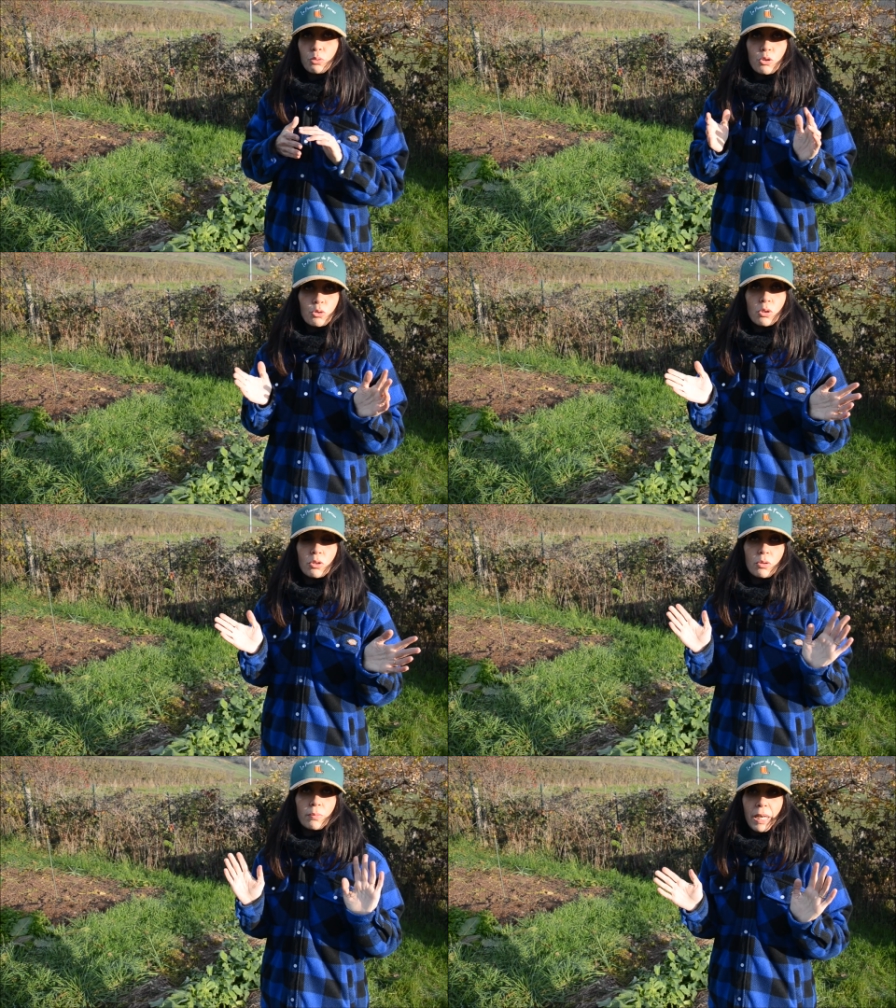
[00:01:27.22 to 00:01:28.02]
toujours
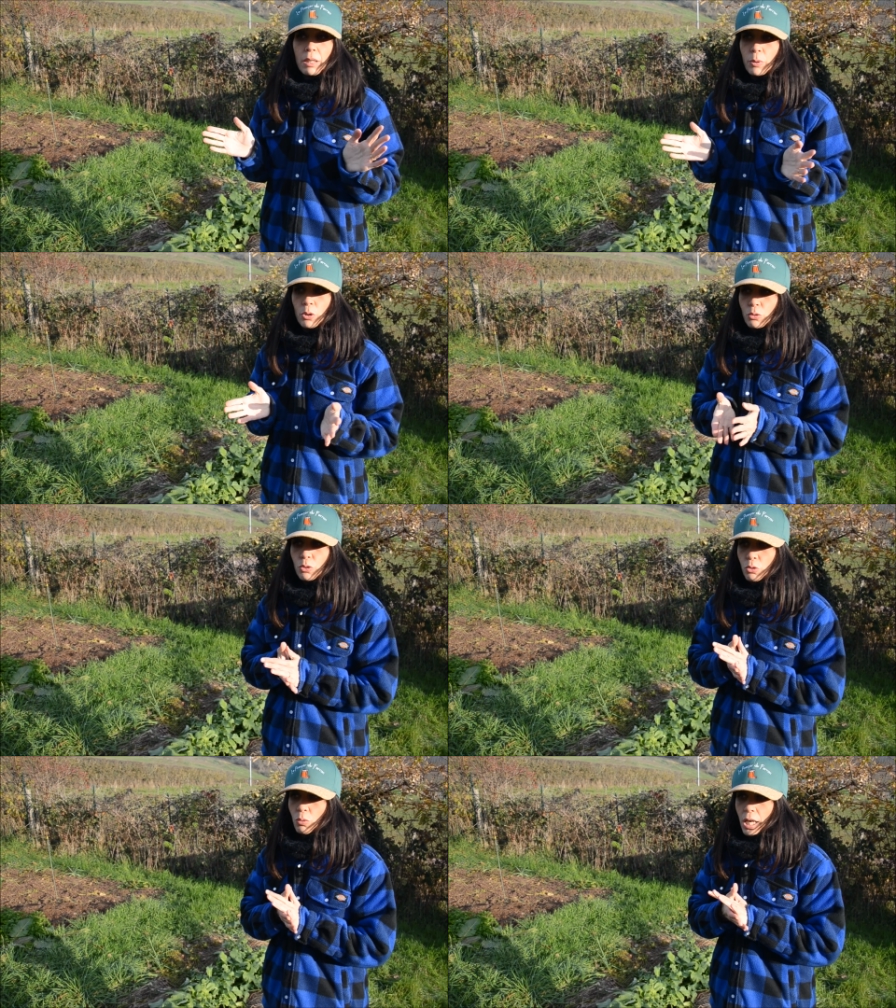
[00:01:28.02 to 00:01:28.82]
une belle
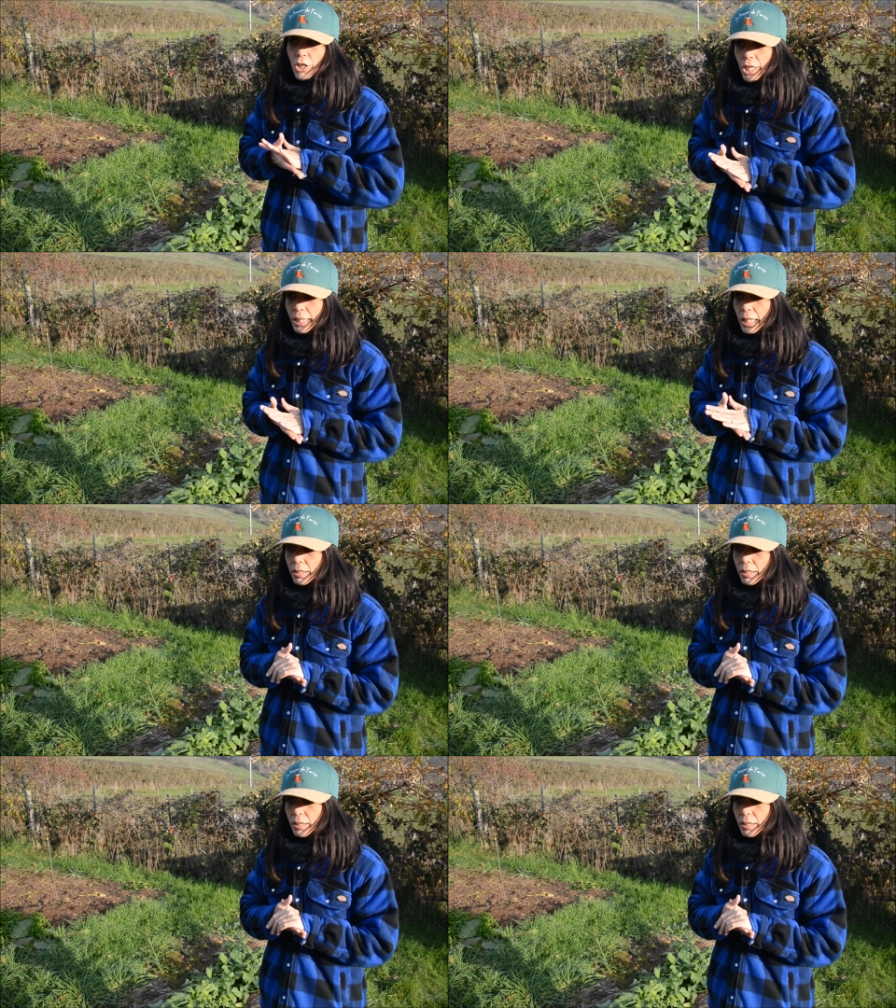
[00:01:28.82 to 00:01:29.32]
production à chaque